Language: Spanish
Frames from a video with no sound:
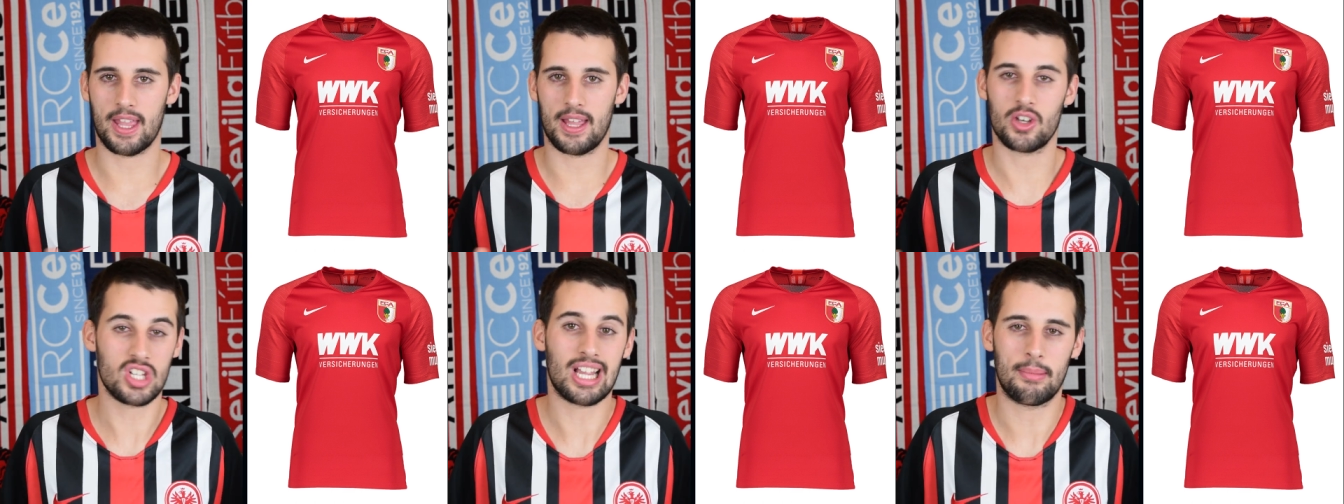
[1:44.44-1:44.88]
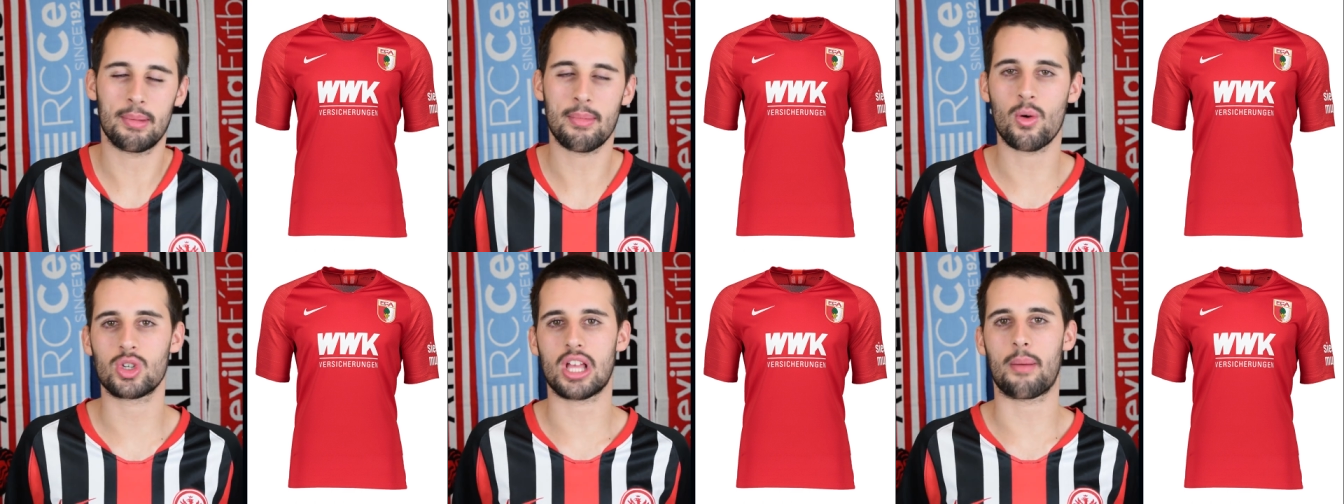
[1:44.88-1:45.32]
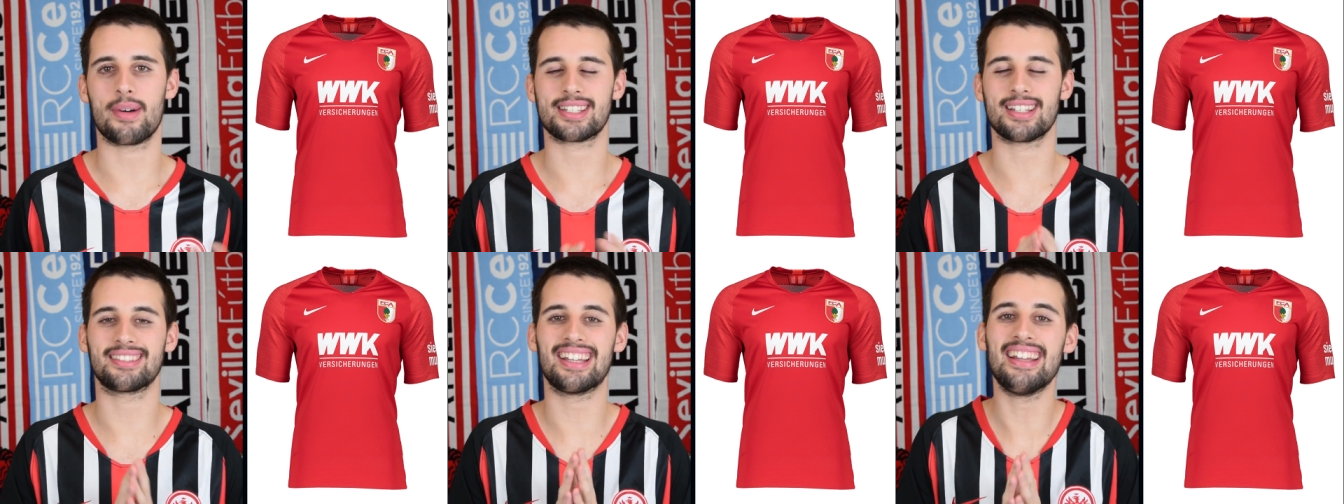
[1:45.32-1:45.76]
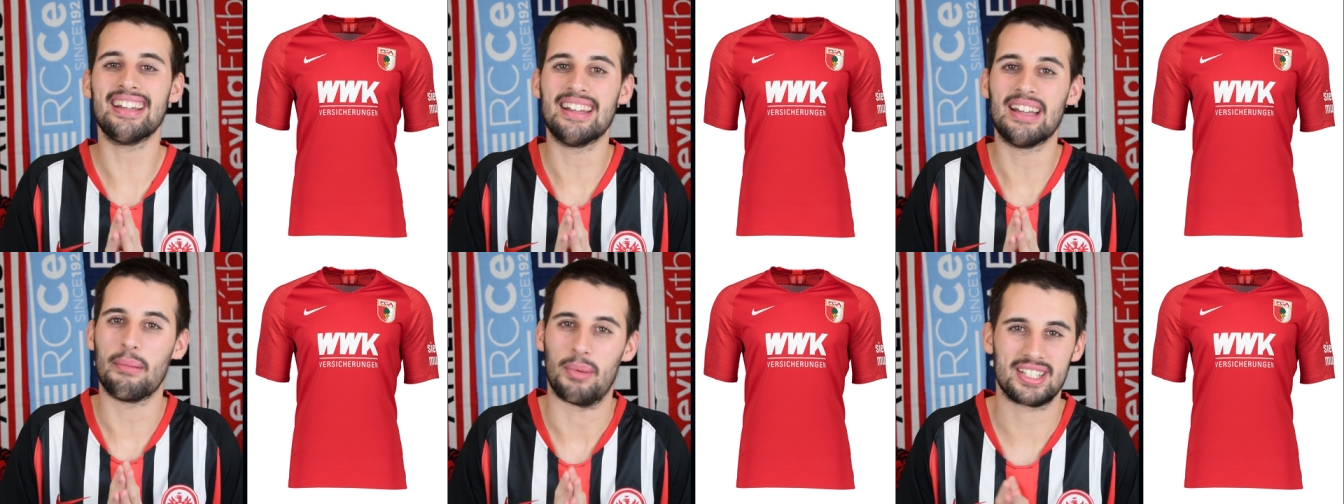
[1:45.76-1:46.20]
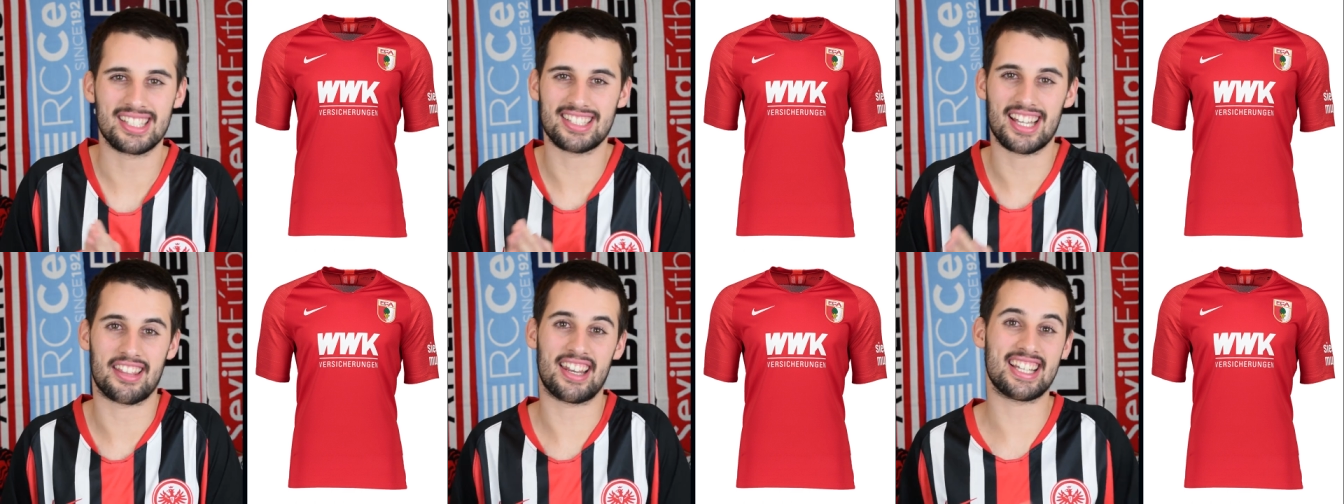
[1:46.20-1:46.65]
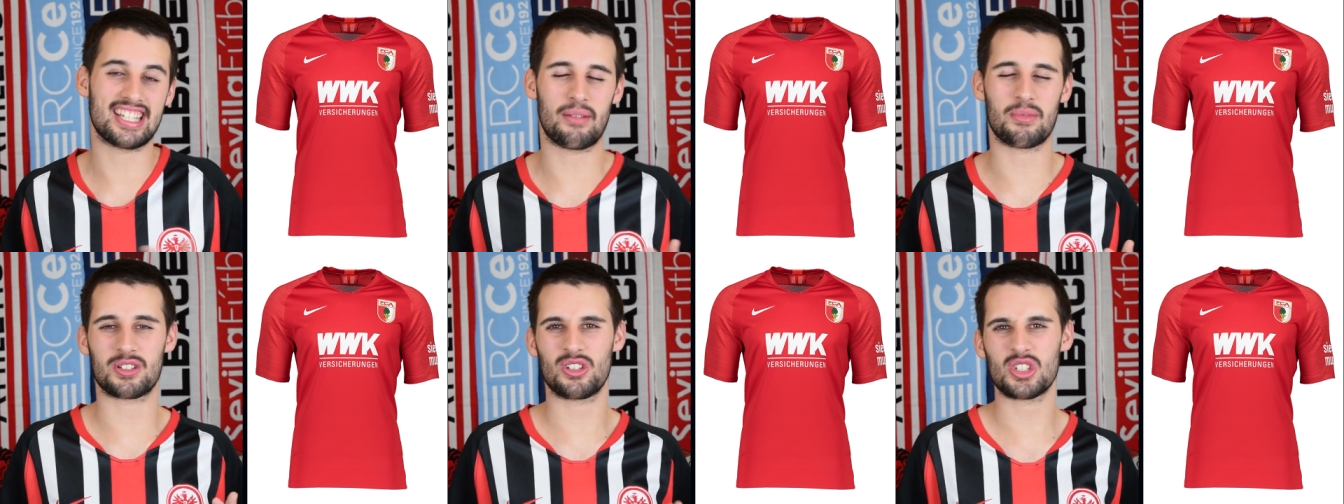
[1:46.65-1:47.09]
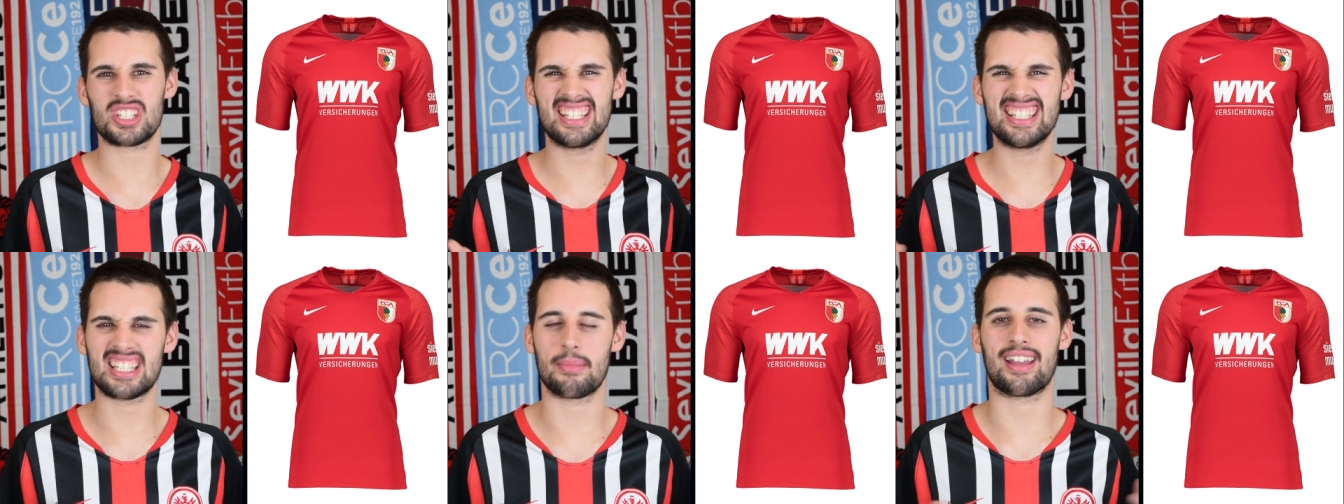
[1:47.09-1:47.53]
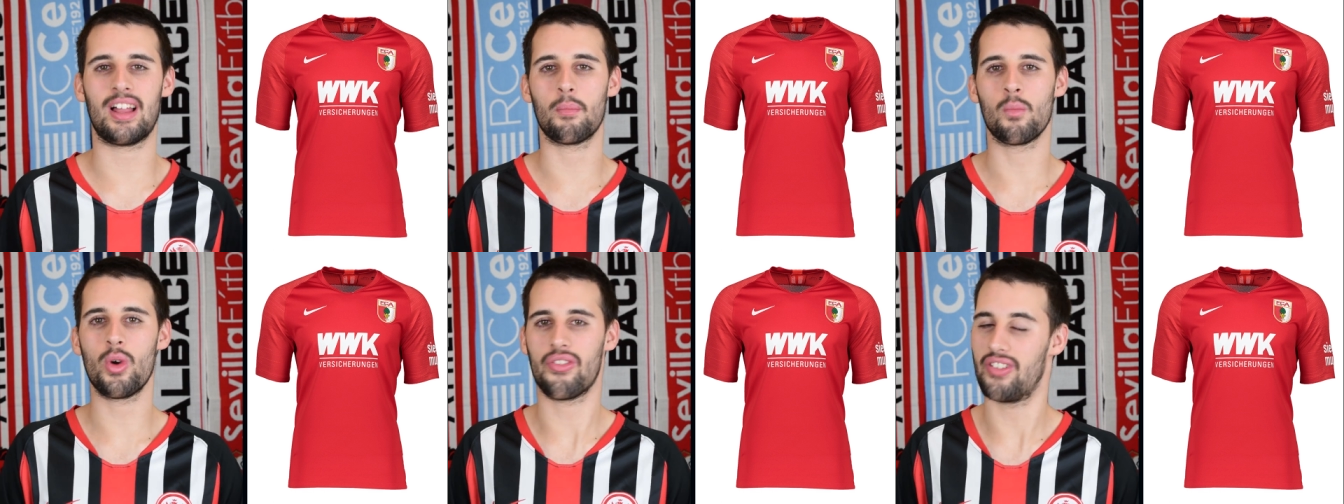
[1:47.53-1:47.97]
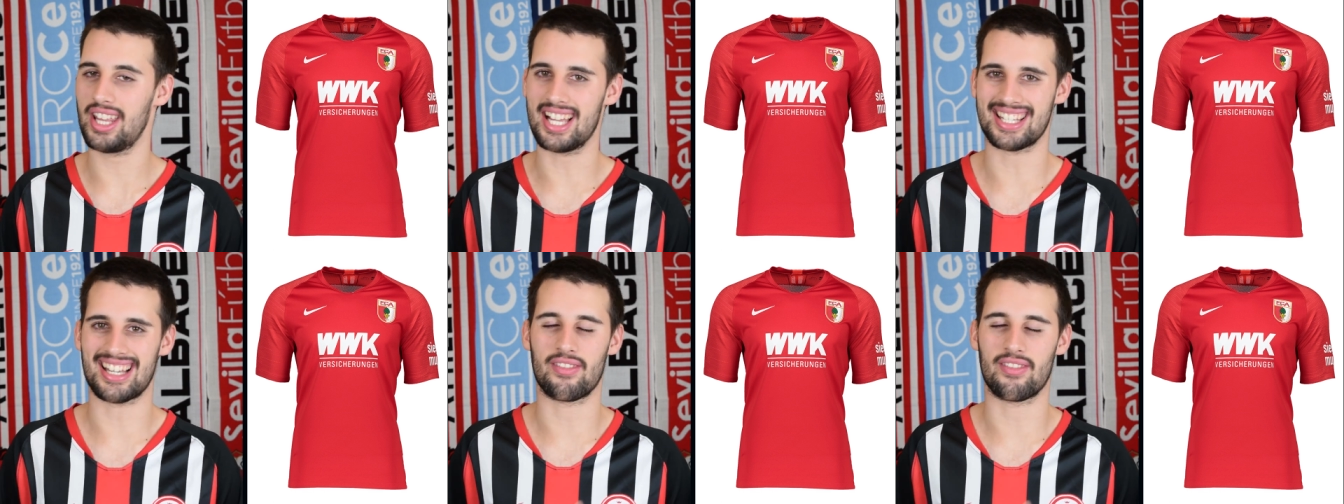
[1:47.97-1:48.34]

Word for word: eh, no sé, que a mí me gustaban bastante, pero estas terceras llevamos dos y se me quedan muy frías.